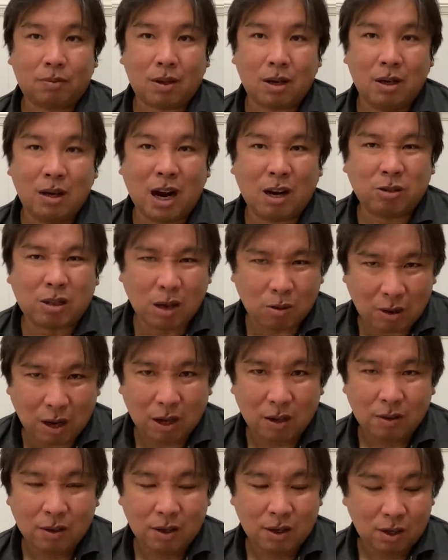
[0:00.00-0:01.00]
楽天は
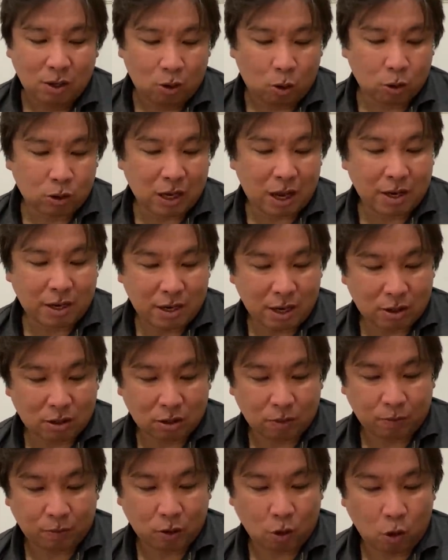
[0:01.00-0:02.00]
抑えきれず、
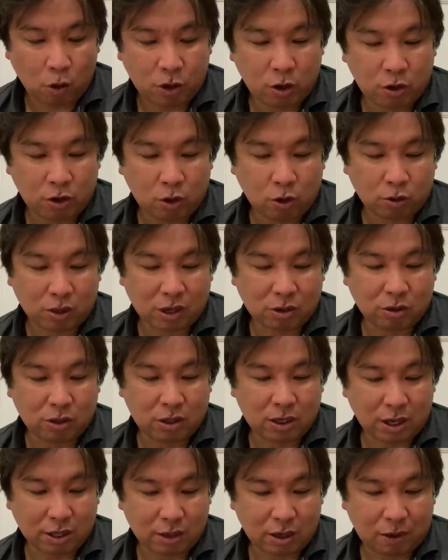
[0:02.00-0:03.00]
荻野に4打数
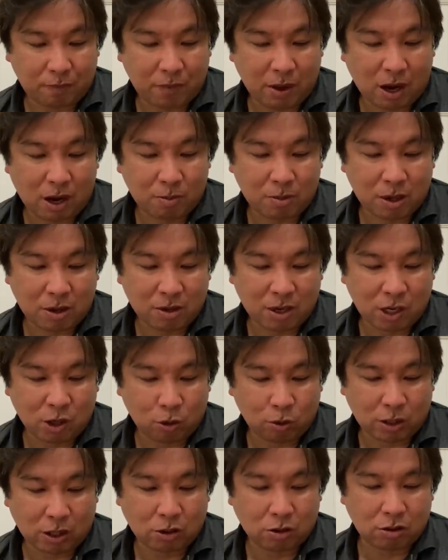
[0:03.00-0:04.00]
1安打、中村には
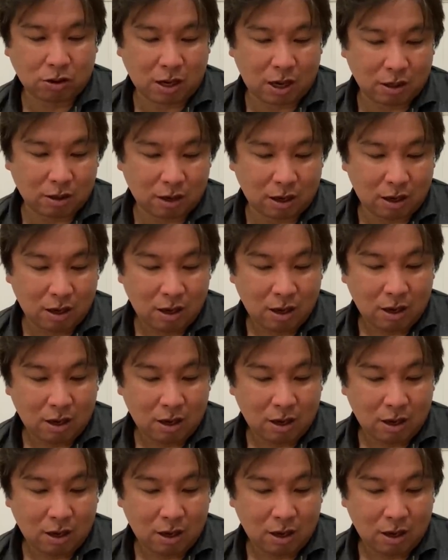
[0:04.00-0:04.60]
4打数3安打、